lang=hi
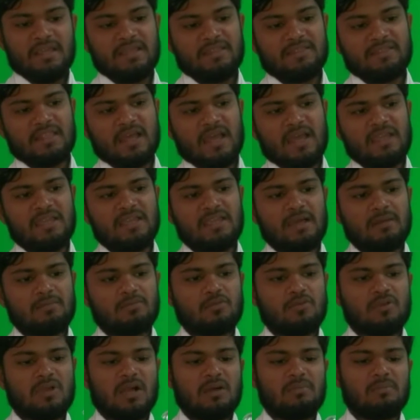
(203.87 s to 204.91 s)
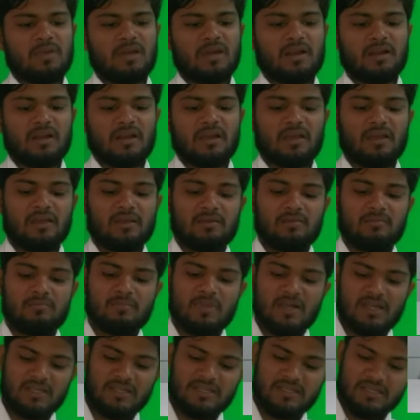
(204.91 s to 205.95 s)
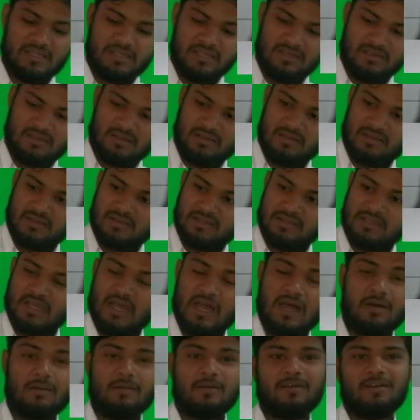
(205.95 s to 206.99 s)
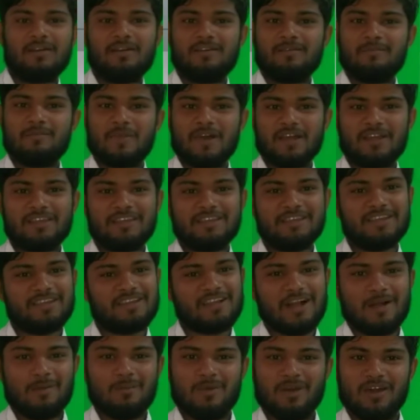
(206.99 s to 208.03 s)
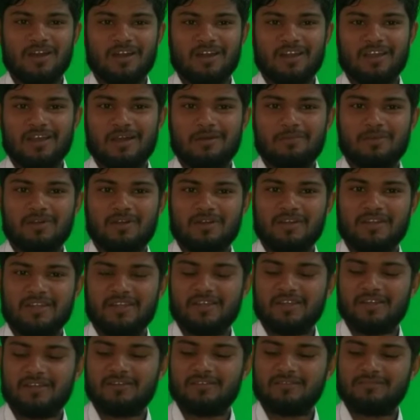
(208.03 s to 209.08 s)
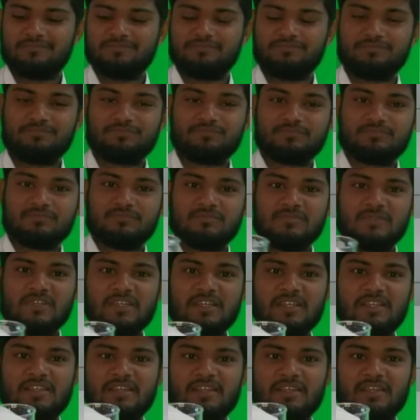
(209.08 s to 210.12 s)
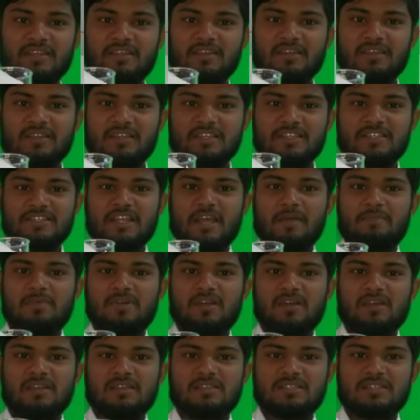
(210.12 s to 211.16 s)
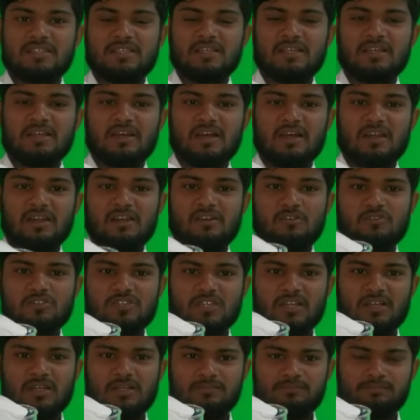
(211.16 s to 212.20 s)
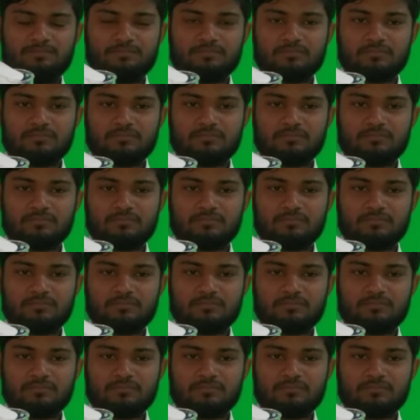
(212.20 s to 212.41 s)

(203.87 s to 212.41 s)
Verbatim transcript: इतना ही आपको काम करना है बाकी ये ये आप बाकी ये काम कर लेगा आपका ठीक है ये देखिए इस टाइप से हल्का हो जाएगा